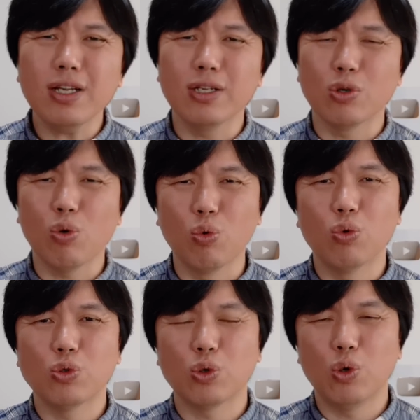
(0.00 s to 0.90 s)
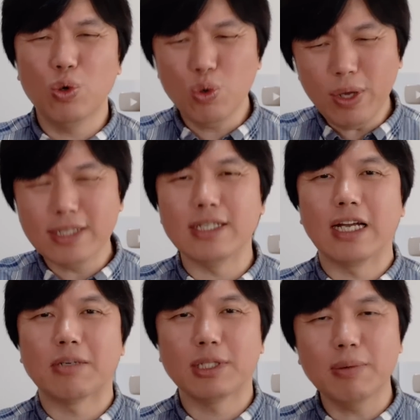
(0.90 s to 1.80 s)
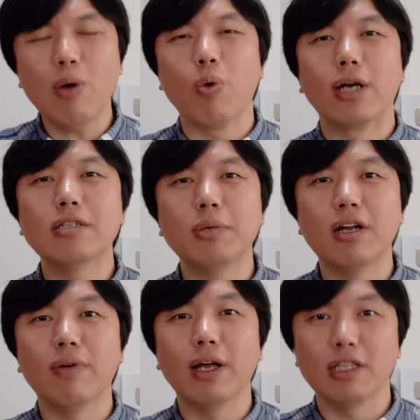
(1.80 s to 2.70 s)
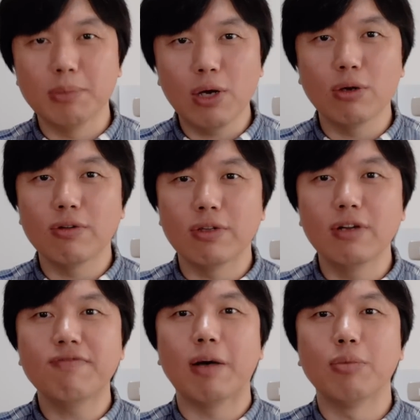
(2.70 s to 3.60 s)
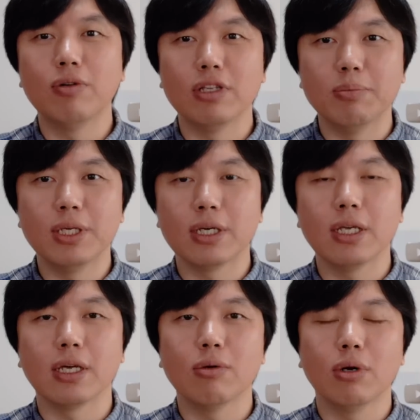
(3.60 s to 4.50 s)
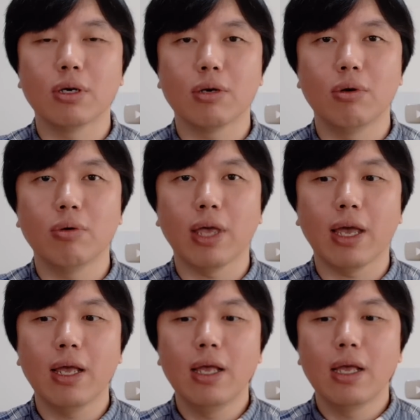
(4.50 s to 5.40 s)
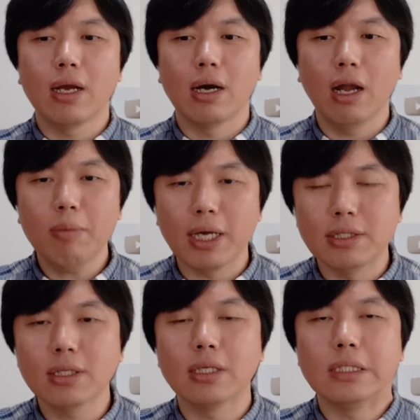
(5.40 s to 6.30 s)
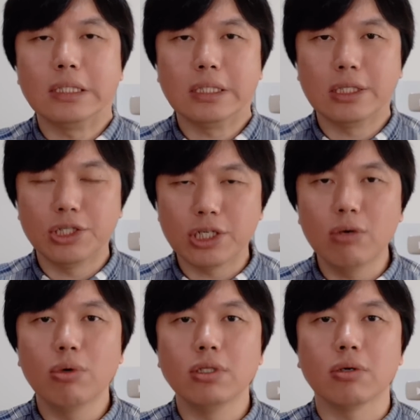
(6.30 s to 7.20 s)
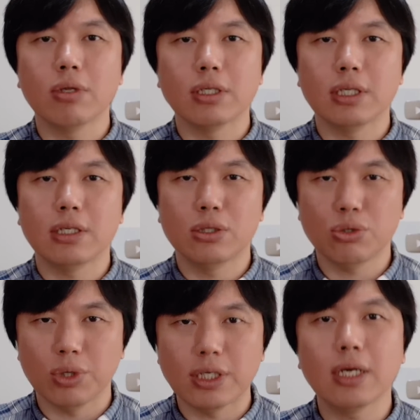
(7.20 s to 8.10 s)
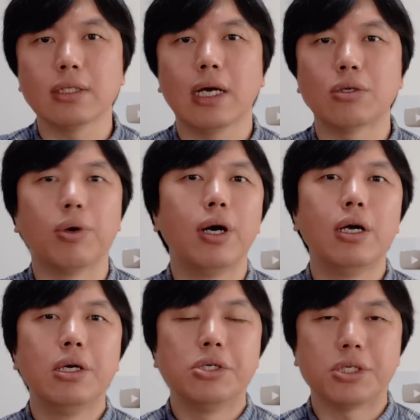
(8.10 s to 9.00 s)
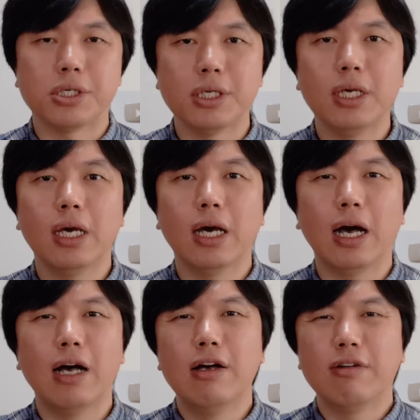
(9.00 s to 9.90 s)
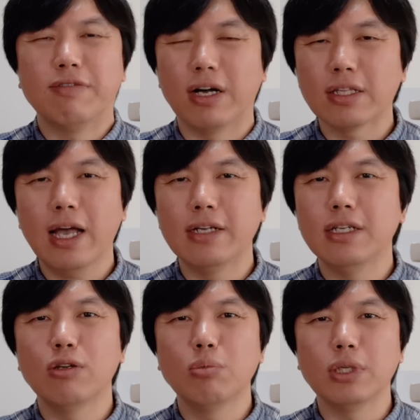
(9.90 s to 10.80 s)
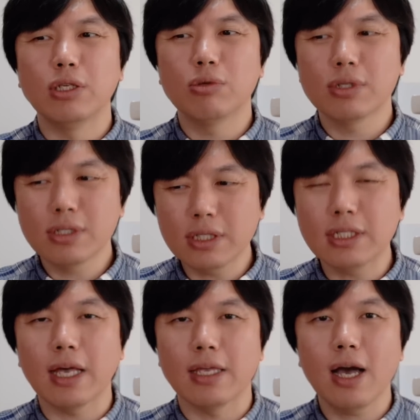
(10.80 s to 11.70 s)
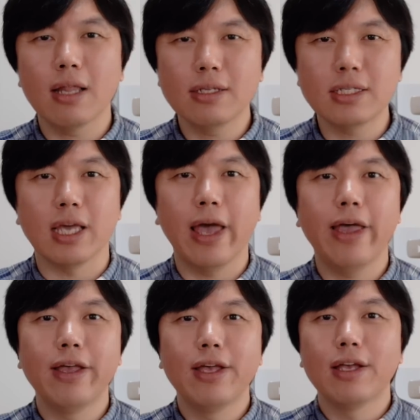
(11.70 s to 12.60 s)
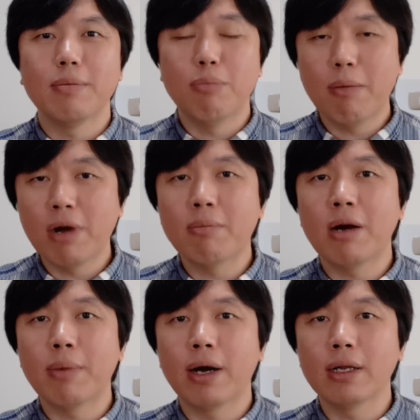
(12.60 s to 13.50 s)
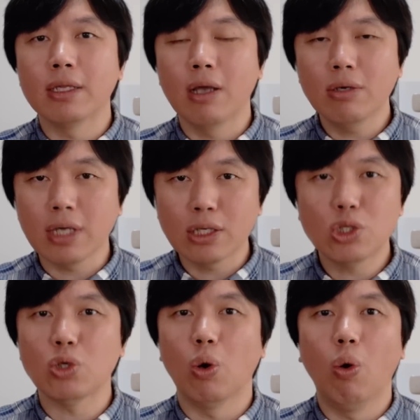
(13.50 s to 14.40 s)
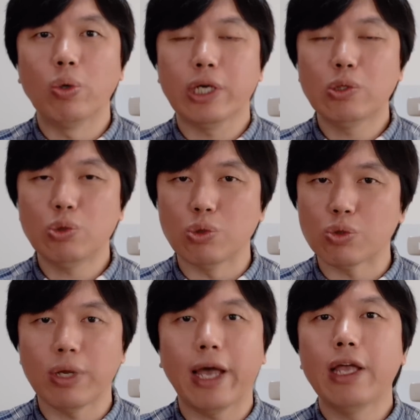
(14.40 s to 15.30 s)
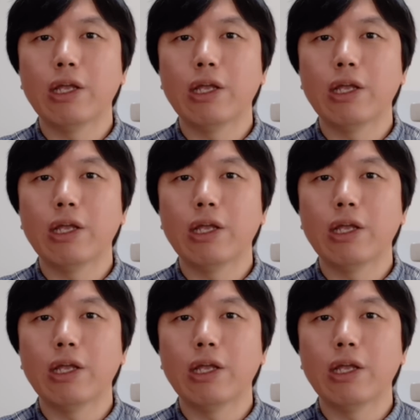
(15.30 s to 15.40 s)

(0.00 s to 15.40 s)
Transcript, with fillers: 就胡就是乱解释吧，起码我是这么认为啊。你们要能反驳，我，你们也可以给我给我留言。然后老百姓的生活情况呢，现在是雪上加霜，失业啊、房贷这些都不提，就是自己在银行的钱，慢慢慢慢的，你要想取想取出来